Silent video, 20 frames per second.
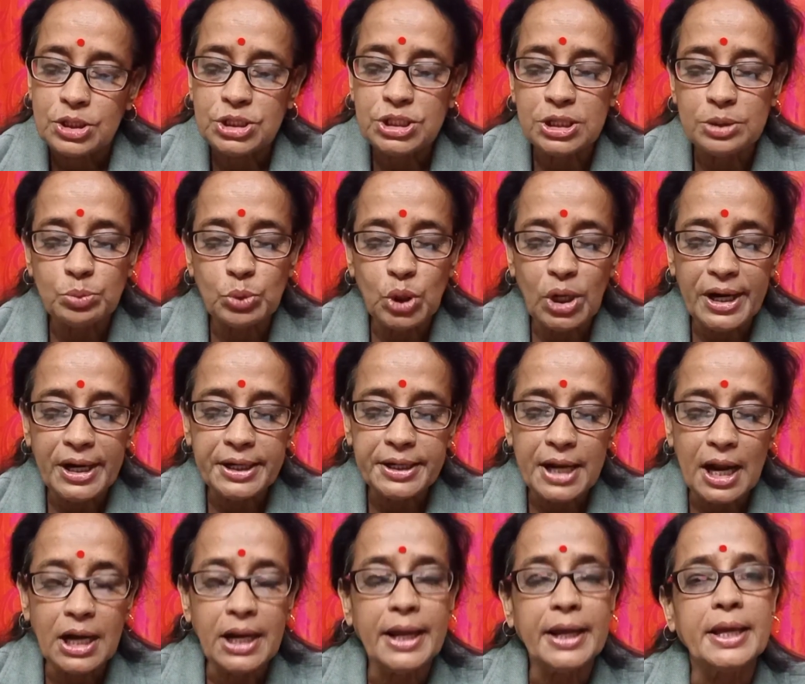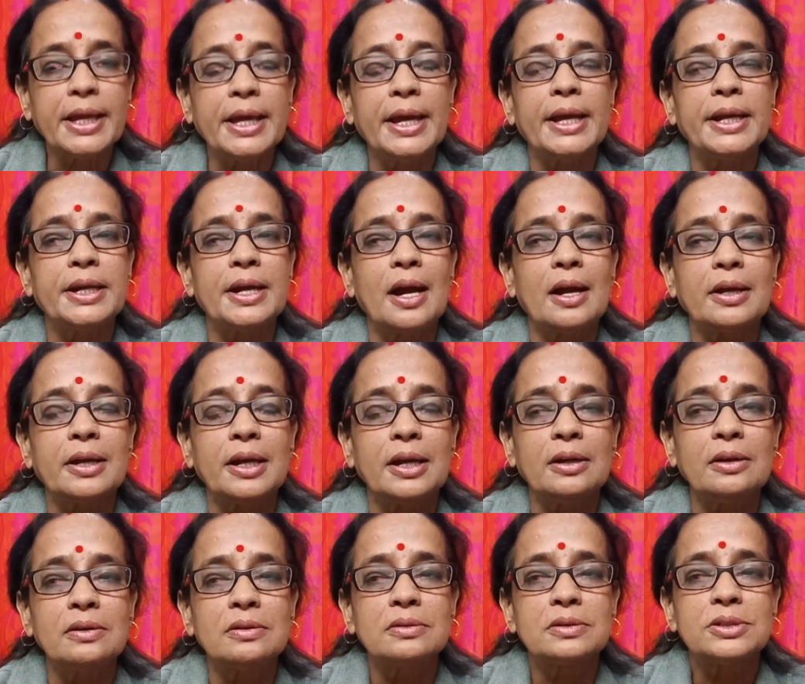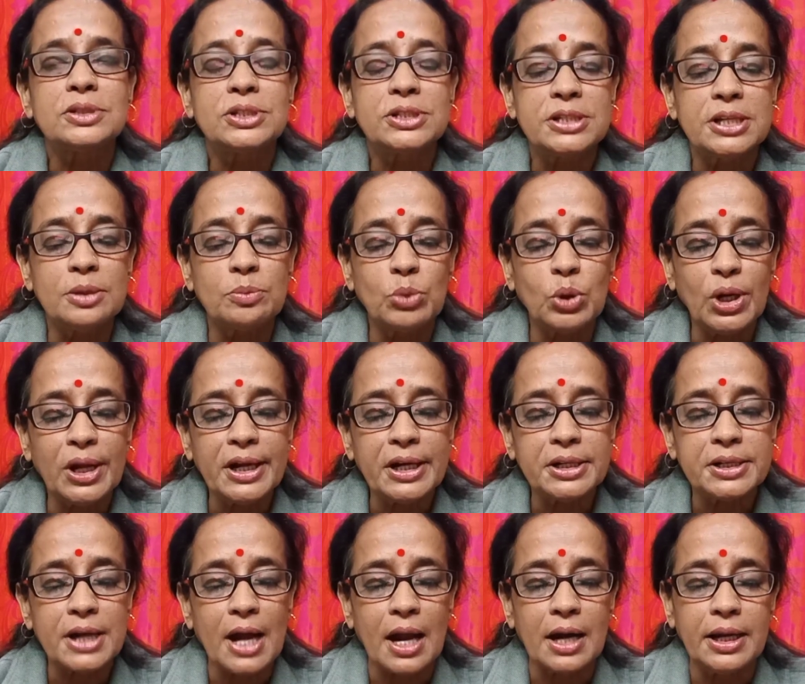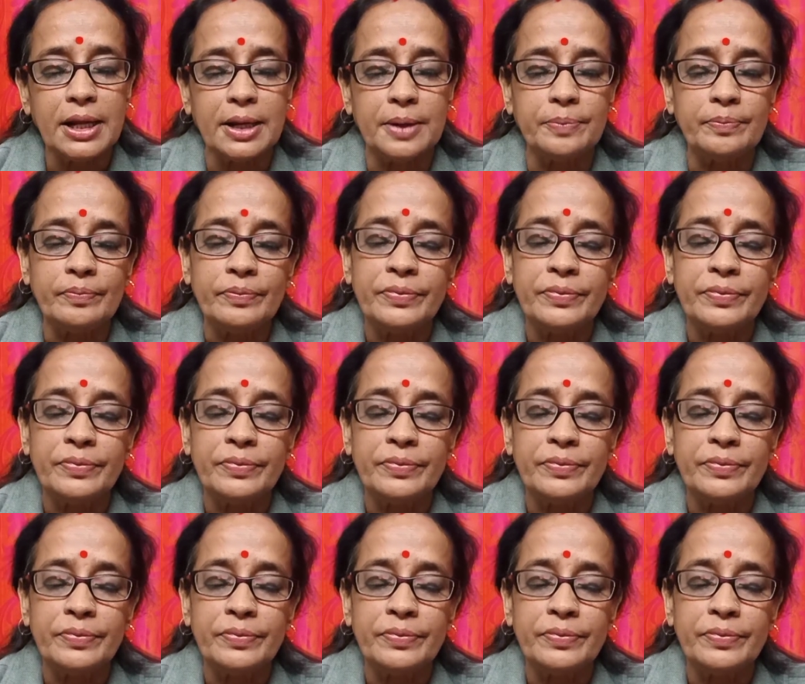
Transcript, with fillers: শিমুলের ডালে কে ডাকে শিমুলের ডালে